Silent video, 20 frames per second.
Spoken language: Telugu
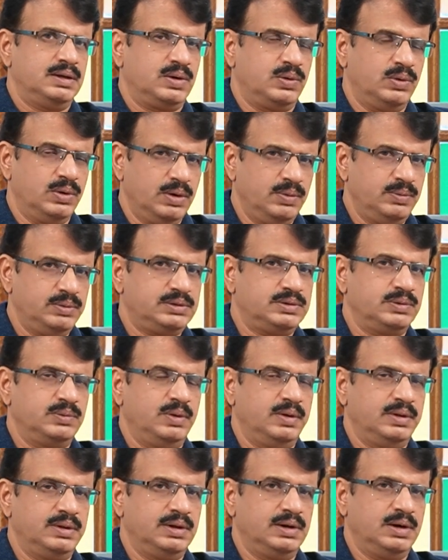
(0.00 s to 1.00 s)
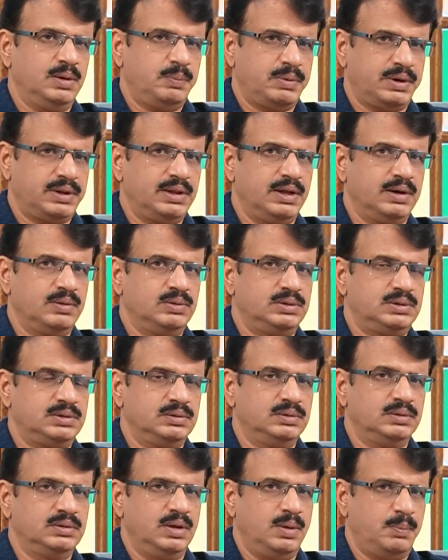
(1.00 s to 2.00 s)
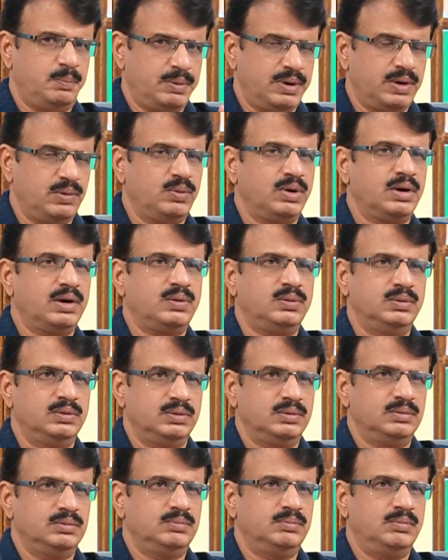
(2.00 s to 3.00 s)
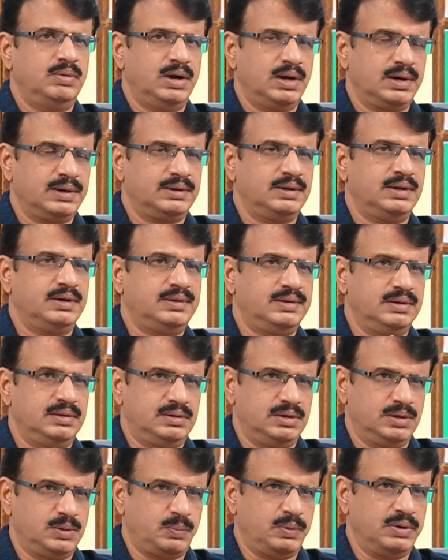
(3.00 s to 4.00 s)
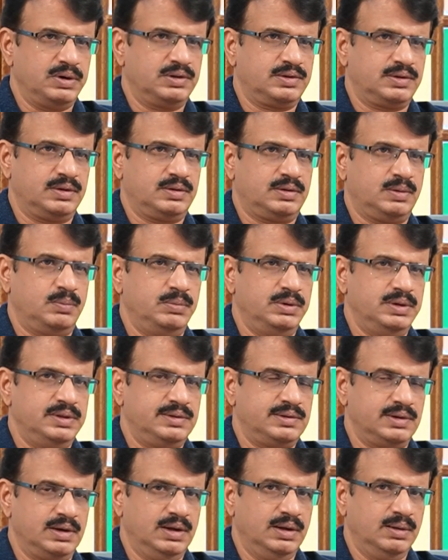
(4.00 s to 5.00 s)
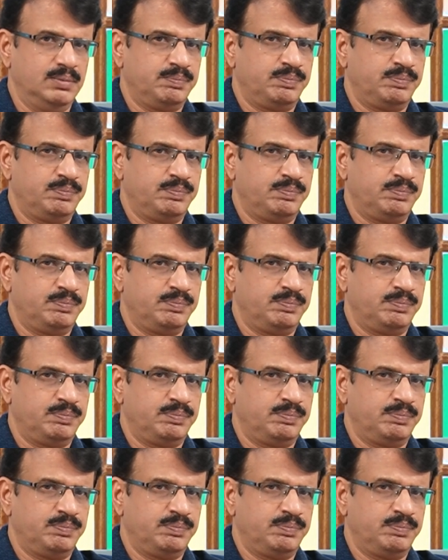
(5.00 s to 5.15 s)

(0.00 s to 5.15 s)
రెండో విషయం ఏంటంటే ప్రధాన విషయం ఇప్పటి వరకు మార్గదర్శి చిట్ ఫండ్స్కి సంబంధించిన